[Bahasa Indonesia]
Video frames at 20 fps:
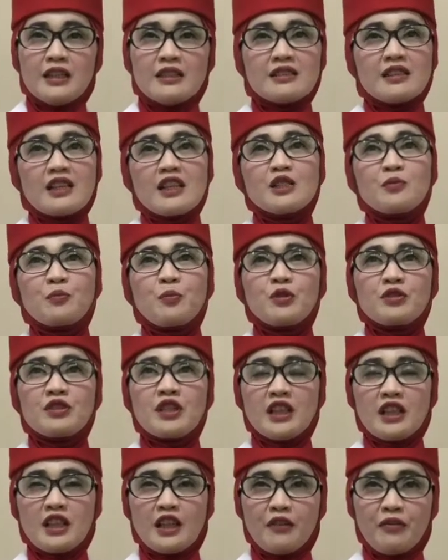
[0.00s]
Stres
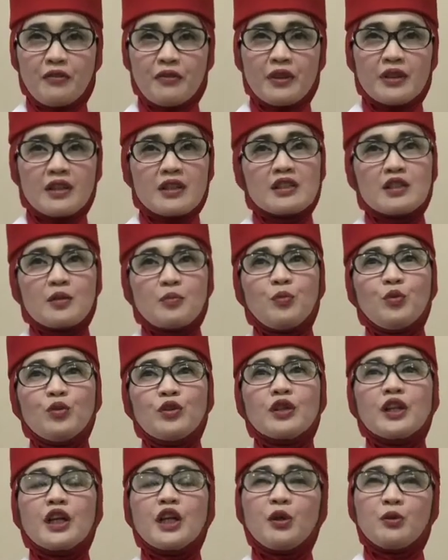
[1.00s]
positif kita sebut
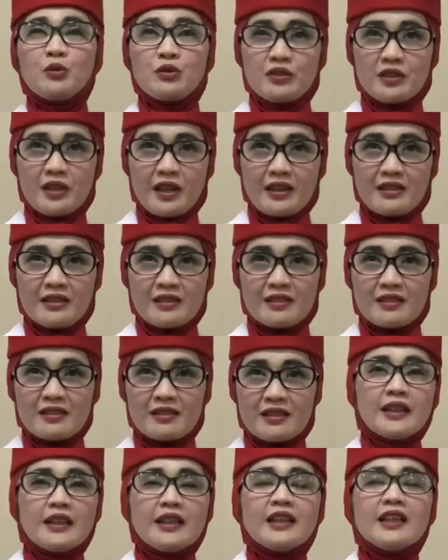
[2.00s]
eustress.